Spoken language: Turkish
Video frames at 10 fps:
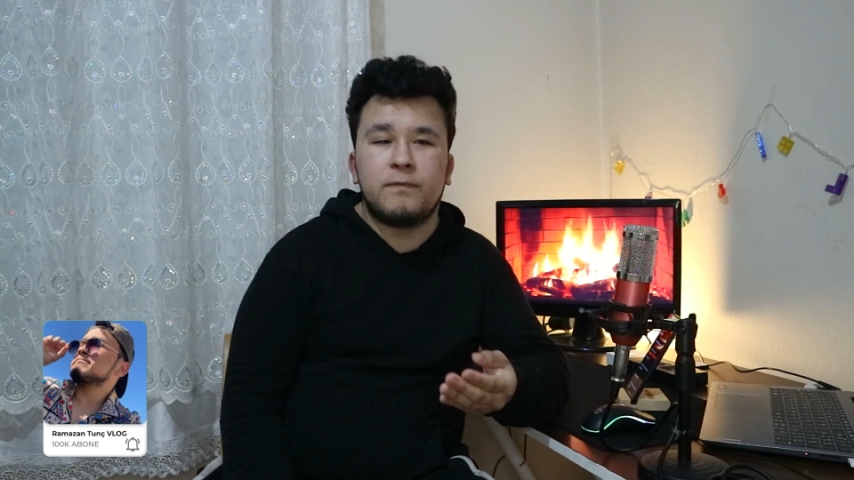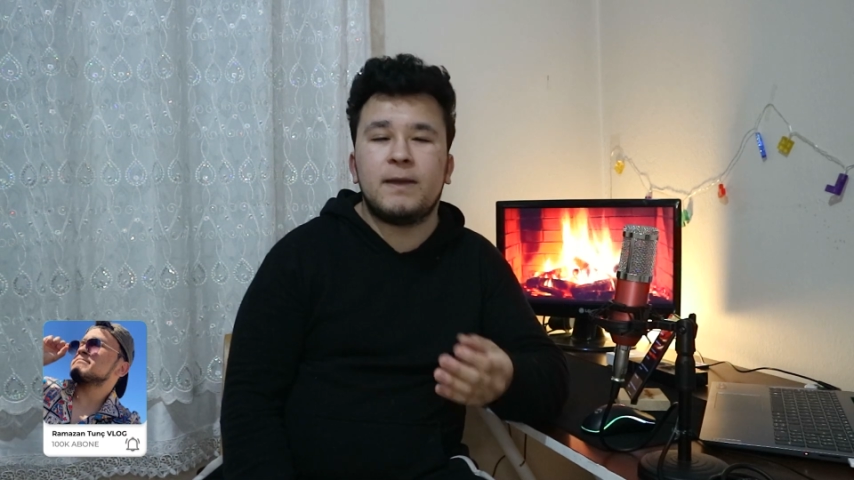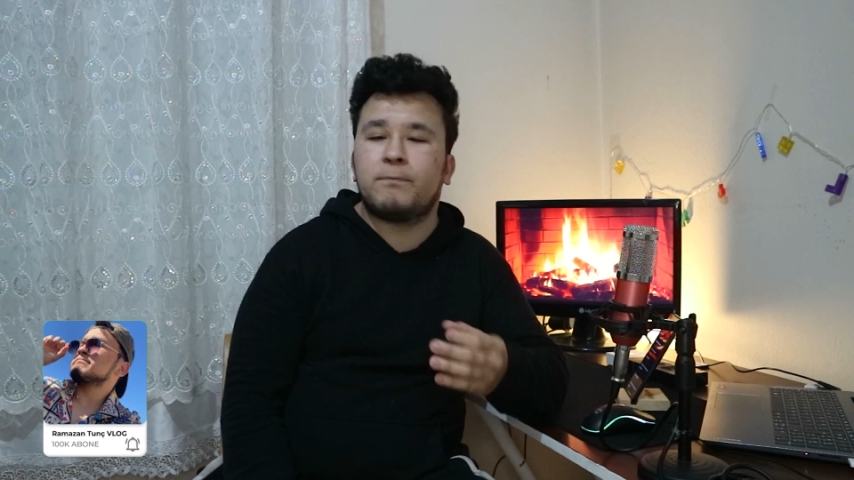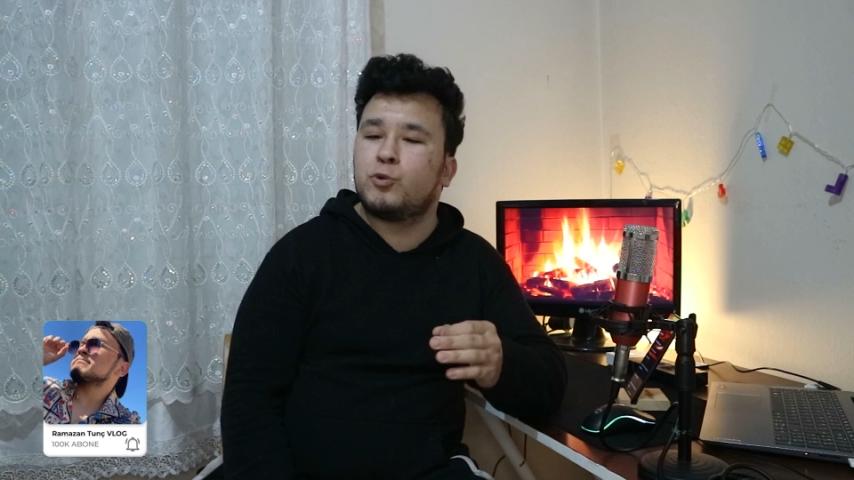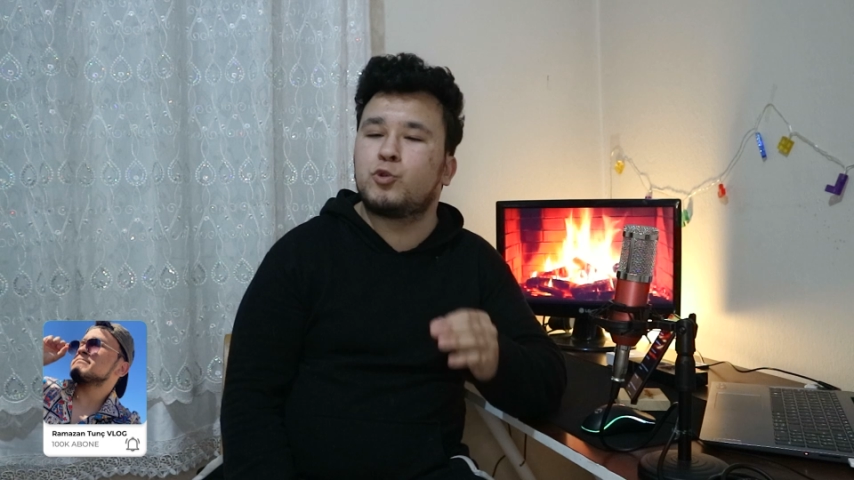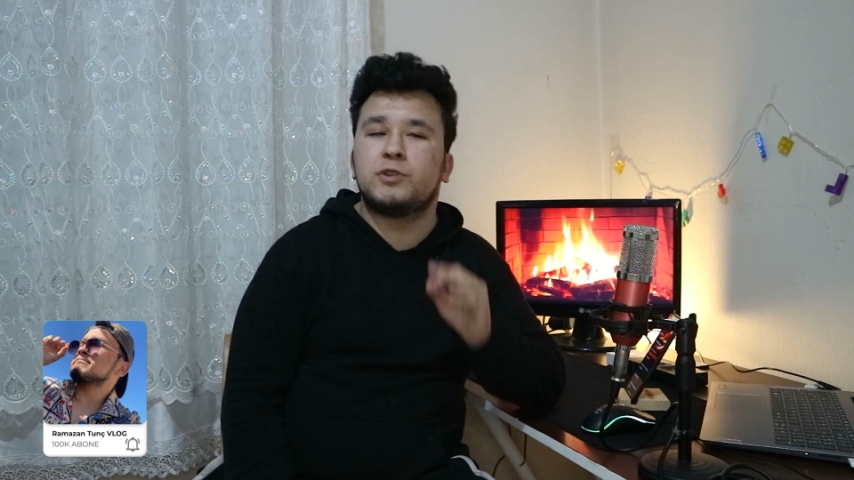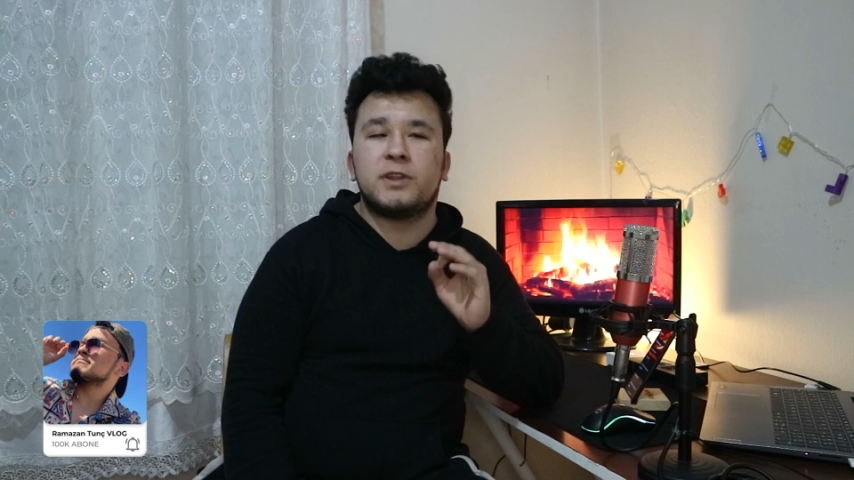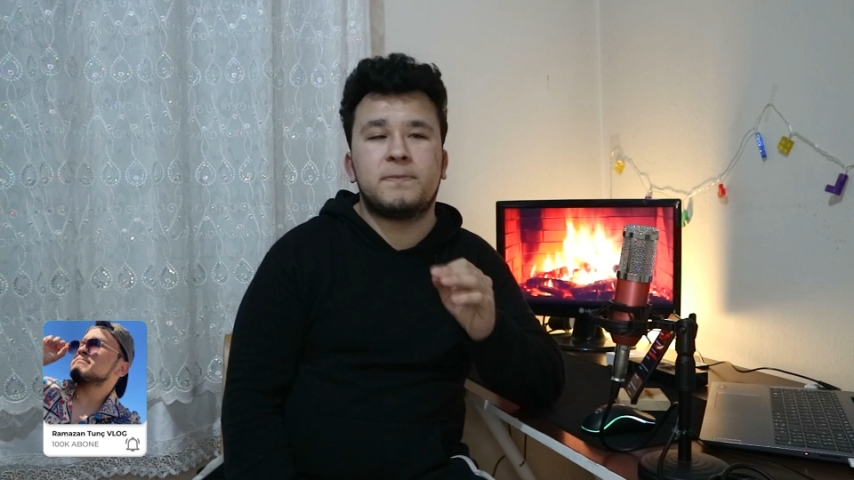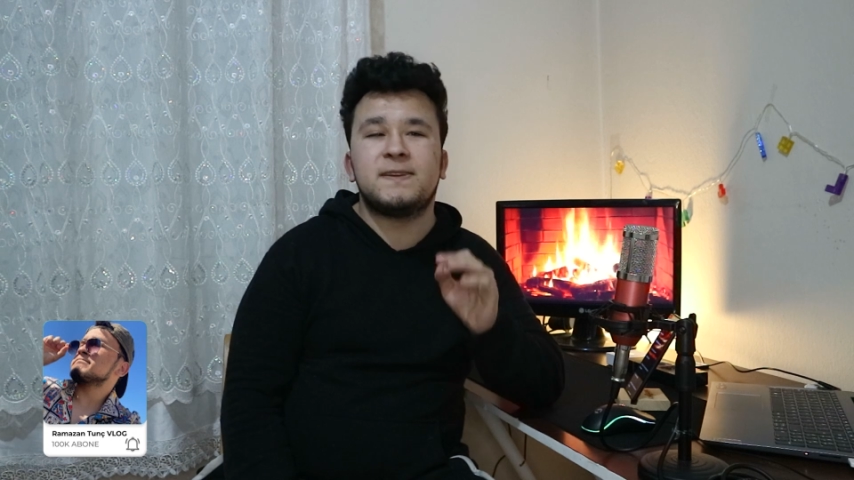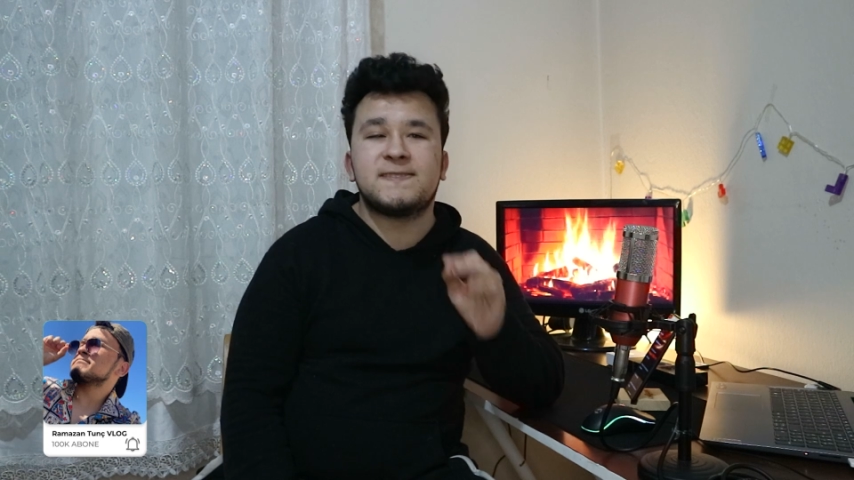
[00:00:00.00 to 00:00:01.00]
ve bugün
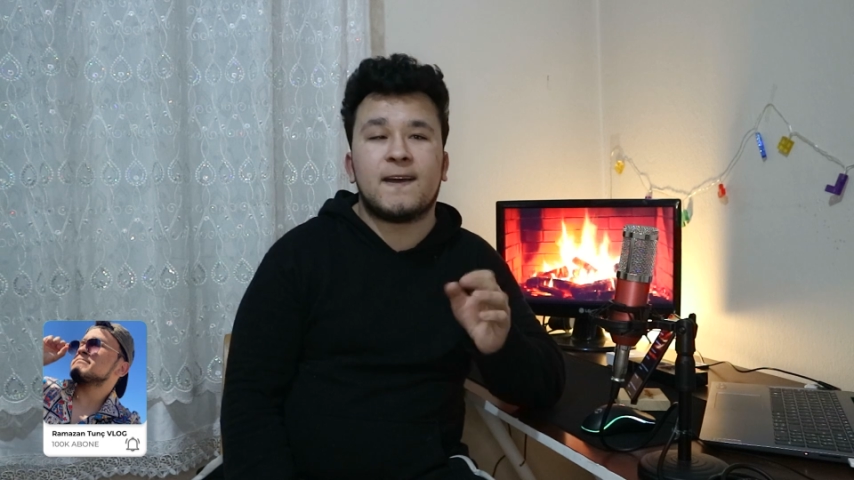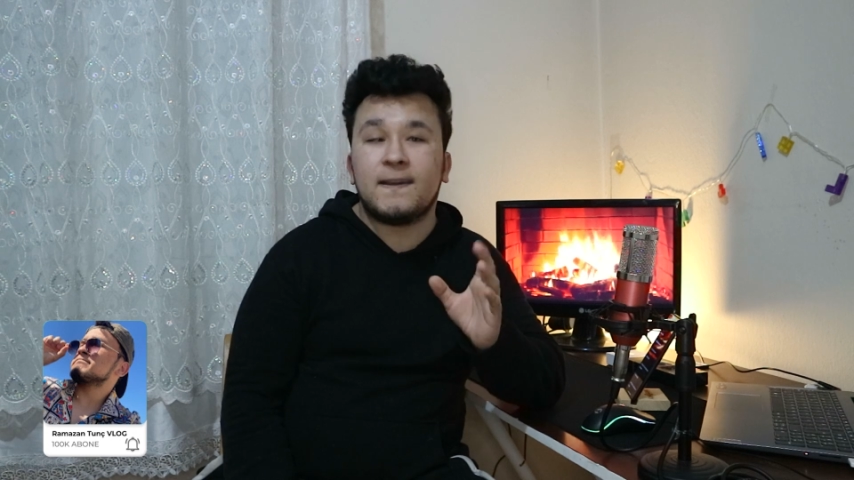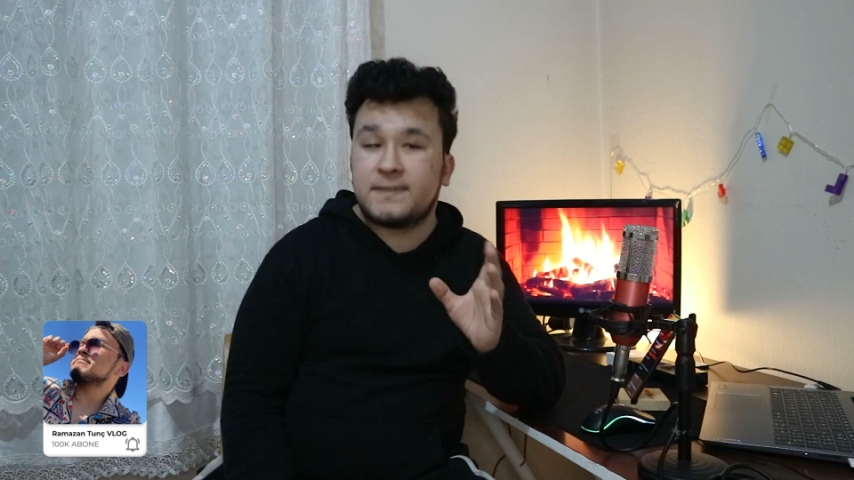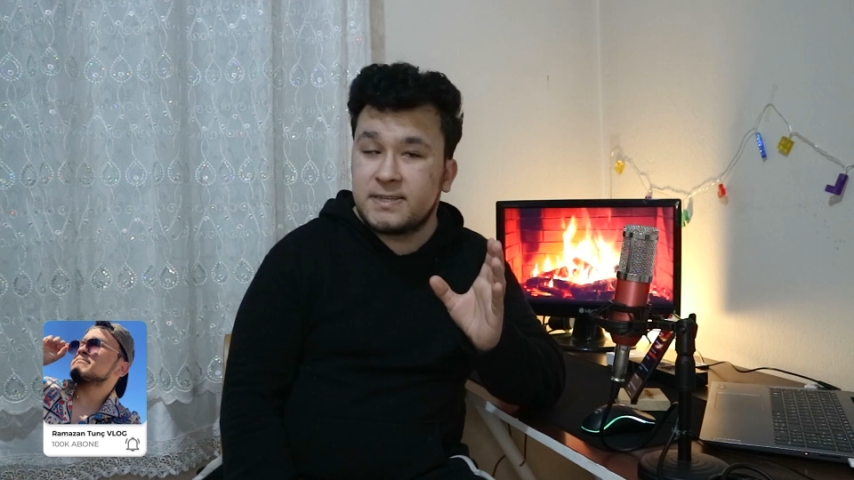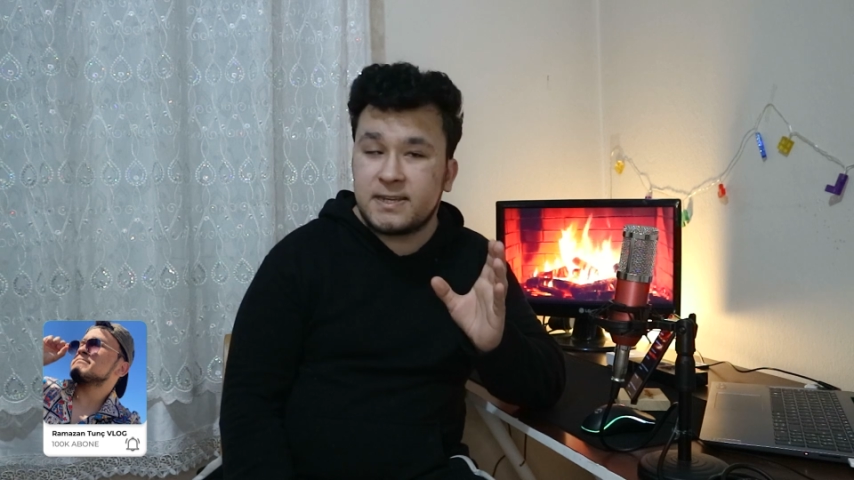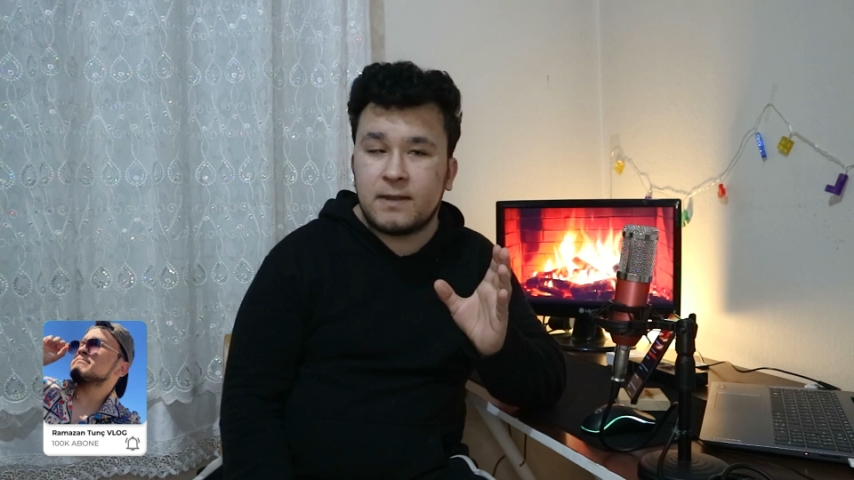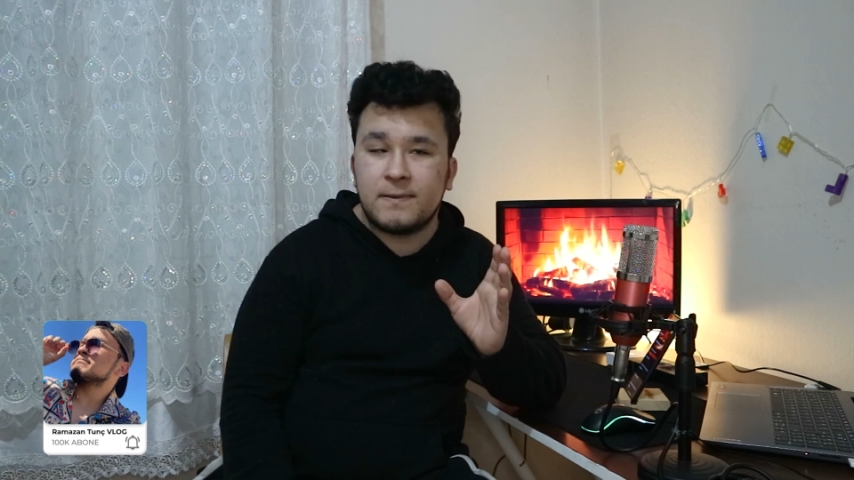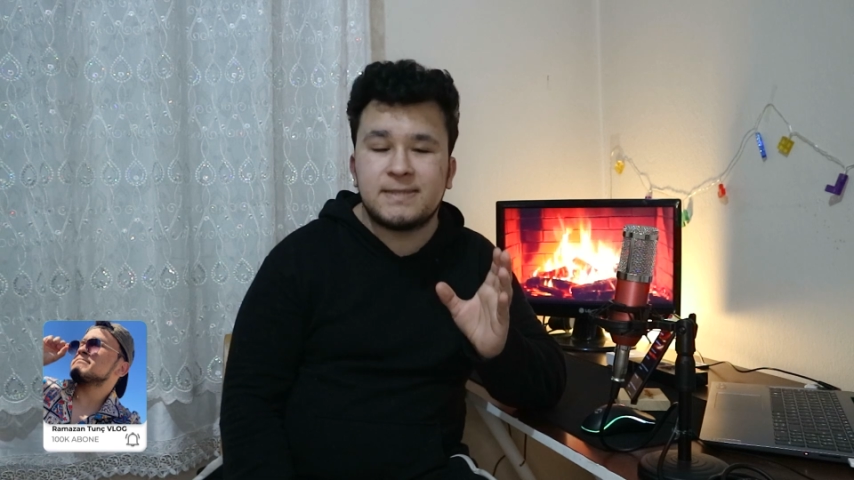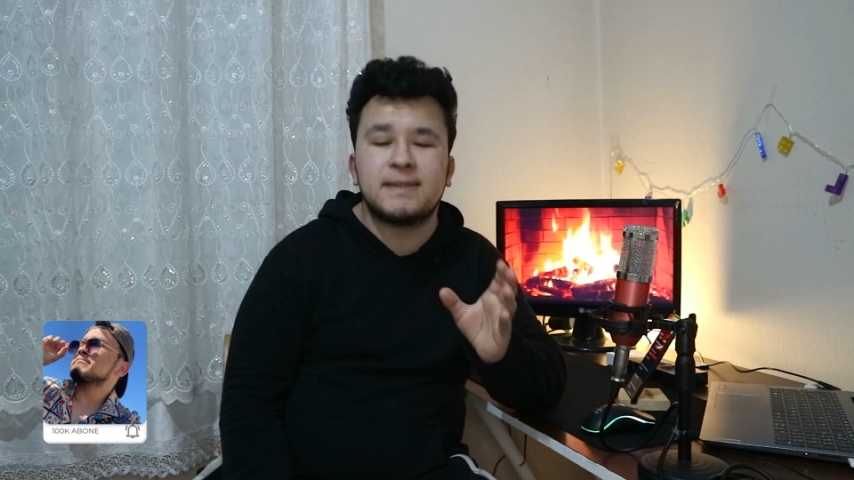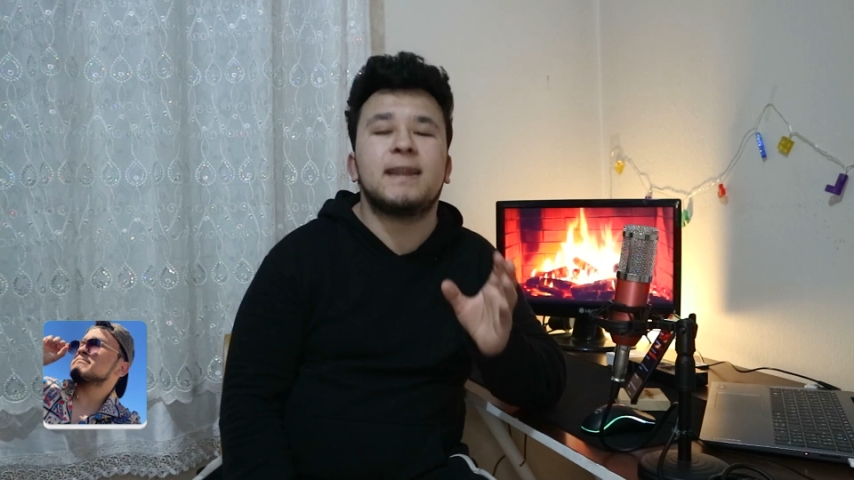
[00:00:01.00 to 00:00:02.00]
de bir saat
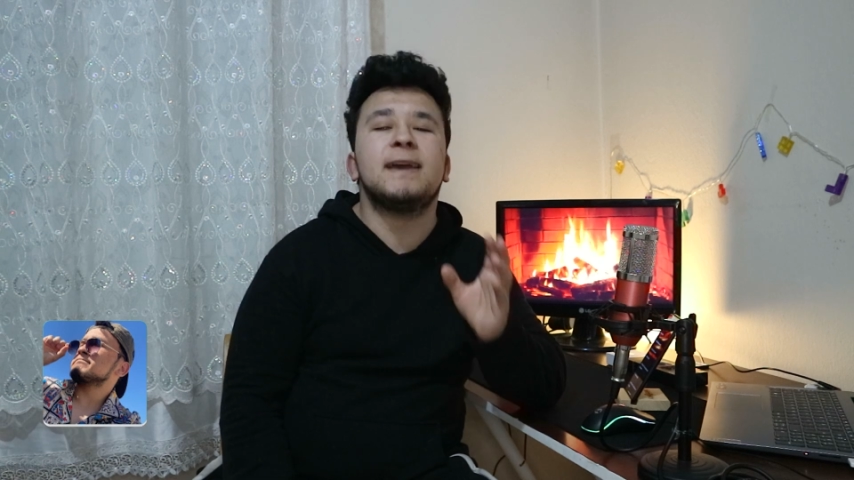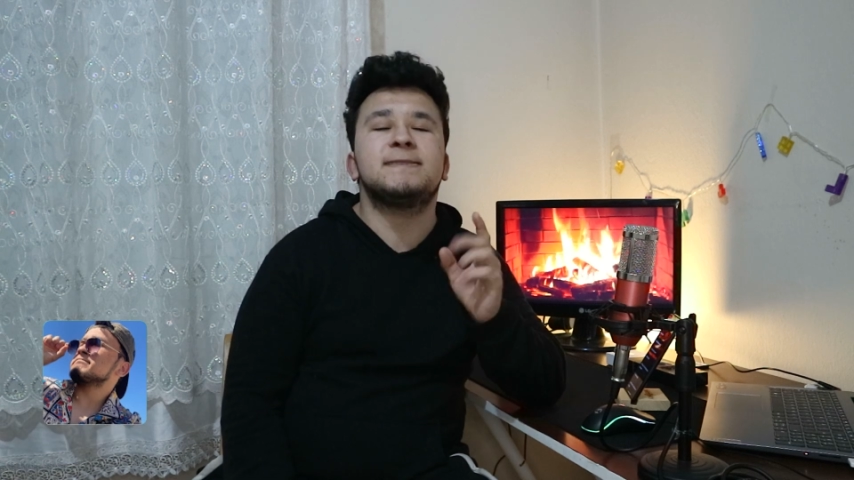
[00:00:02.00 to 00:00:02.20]
incelemesiyle